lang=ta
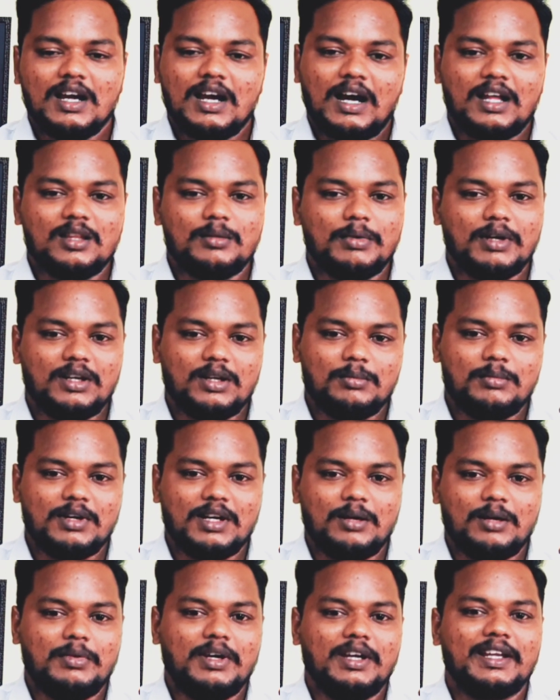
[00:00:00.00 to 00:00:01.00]
அது மட்டும்
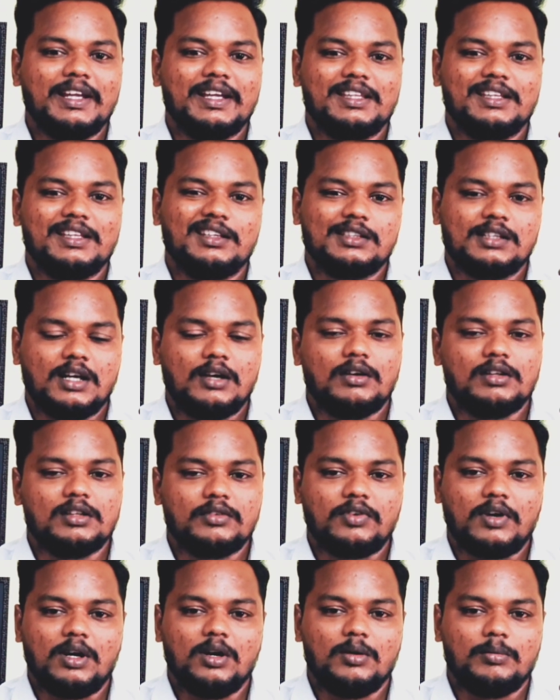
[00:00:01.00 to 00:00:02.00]
இல்லாமல் எதை அதெல்லாம் வந்து
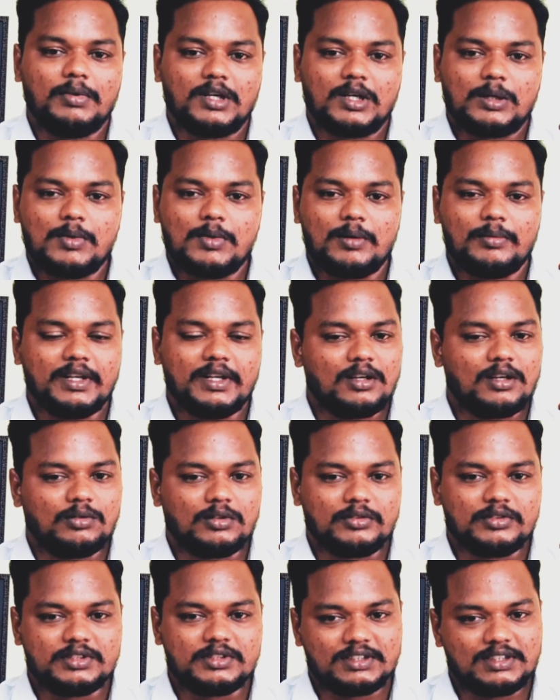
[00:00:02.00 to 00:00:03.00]
ஃபாலோ பண்ணணும் அப்படின்ற
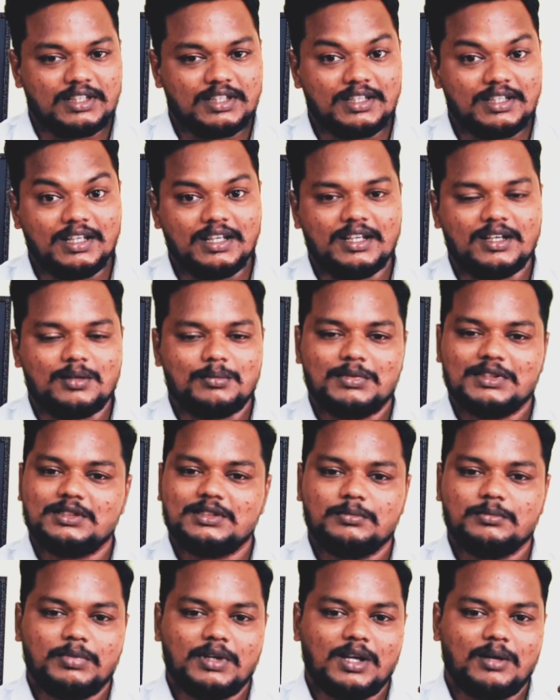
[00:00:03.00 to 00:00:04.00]
ஒரு விஷயத்த இன்றைக்கி நம்ம
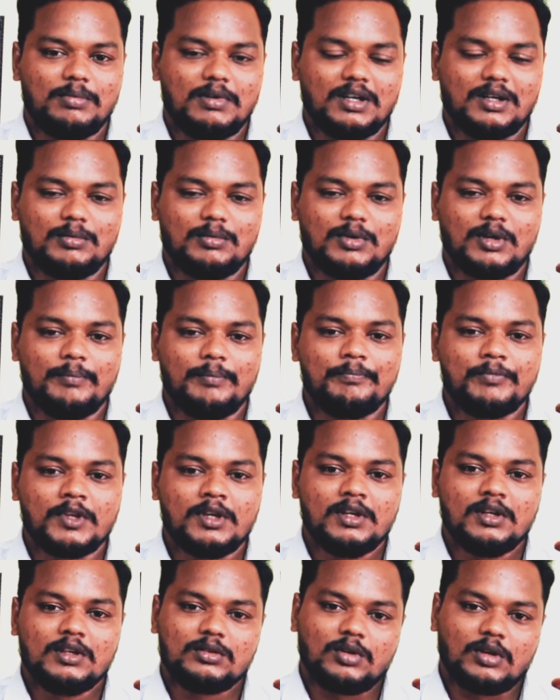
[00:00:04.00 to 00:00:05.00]
சிம்பிளாக பார்க்க போகிறோம்
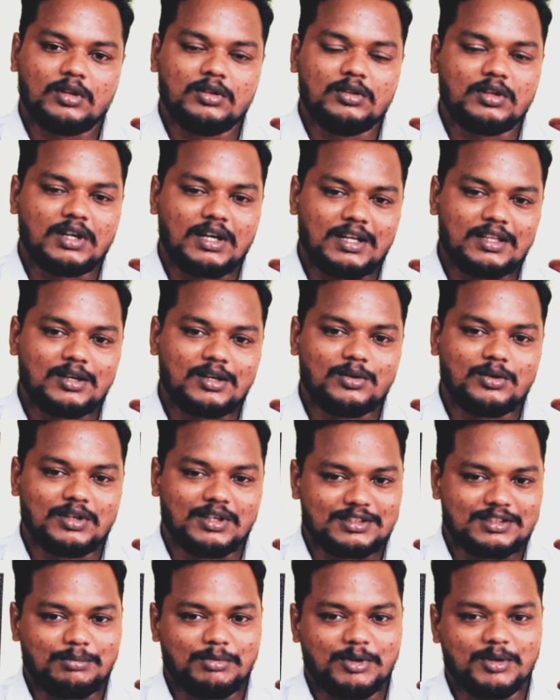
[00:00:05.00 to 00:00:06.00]
தொடர்ந்து உங்கள் ஆதரவு
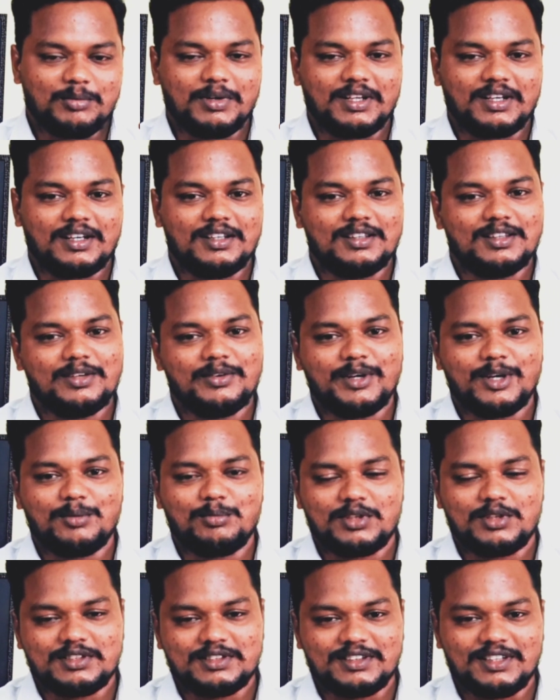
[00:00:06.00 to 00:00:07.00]
கொடுங்க சப்போர்ட் பண்ணுங்கள் இந்த வீடியோ
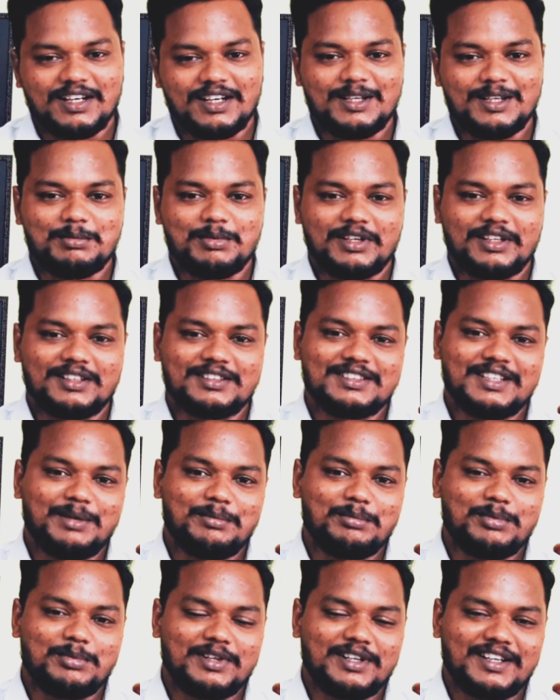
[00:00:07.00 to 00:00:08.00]
பிடிச்சிருந்தால் லைக் பண்ணுங்கள்
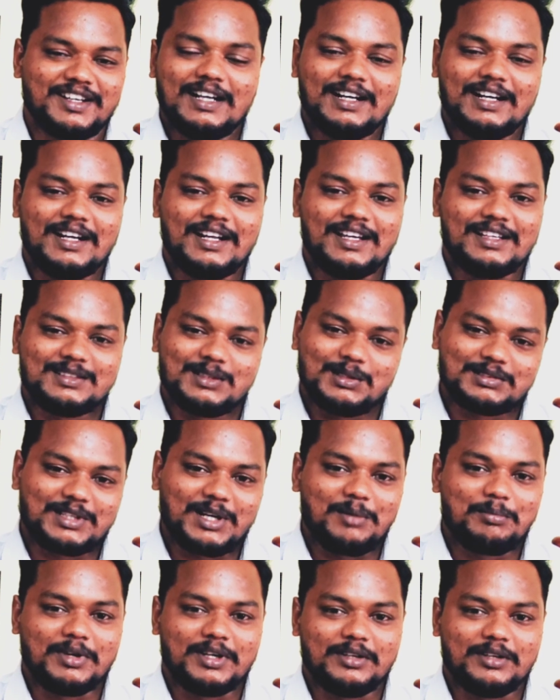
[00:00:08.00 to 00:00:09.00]
ஷேர் பண்ணுங்கள் அதனால்
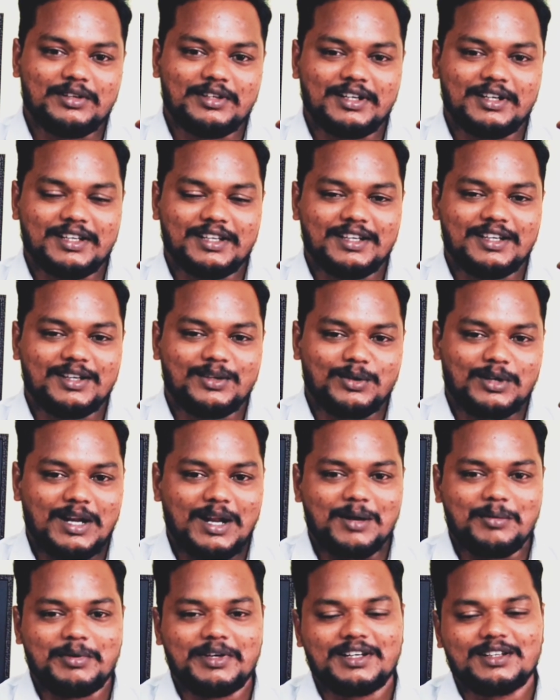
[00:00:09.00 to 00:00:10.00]
சப்ஸ்கிரைப் பண்ணி விட்டுட்டு ஒரு
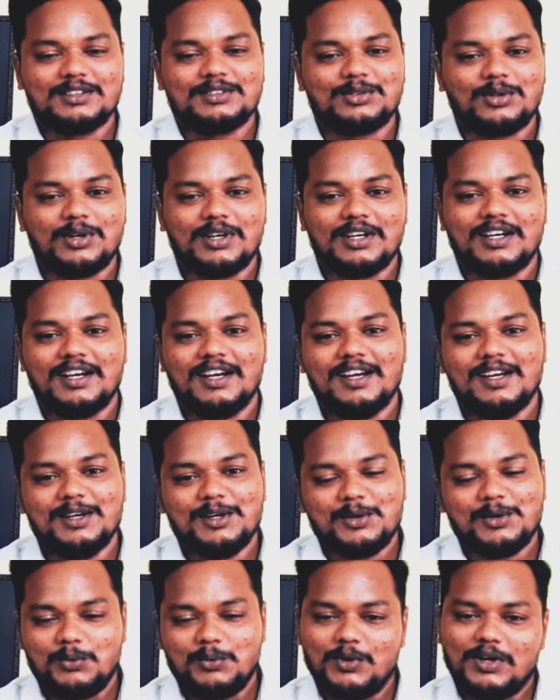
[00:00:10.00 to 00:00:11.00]
நாலு பேருக்கு சொல்லுங்கள்
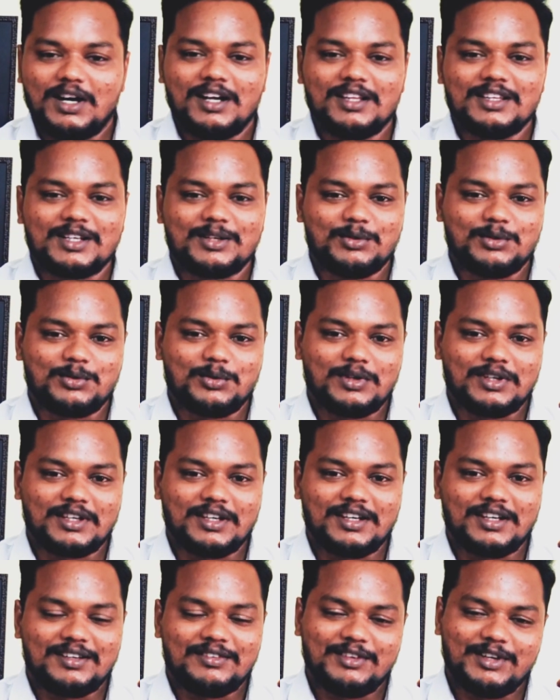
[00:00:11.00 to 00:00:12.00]
உங்கள் ஆதரவு
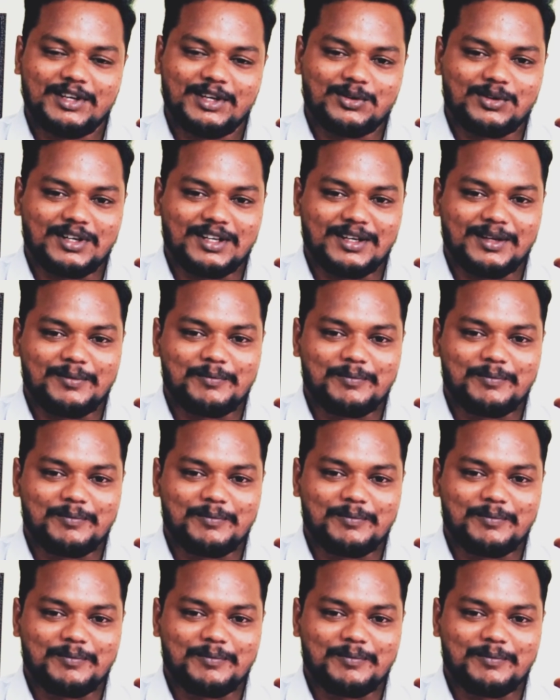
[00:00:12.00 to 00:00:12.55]
கொடுங்க வீடியோக்குள்ளே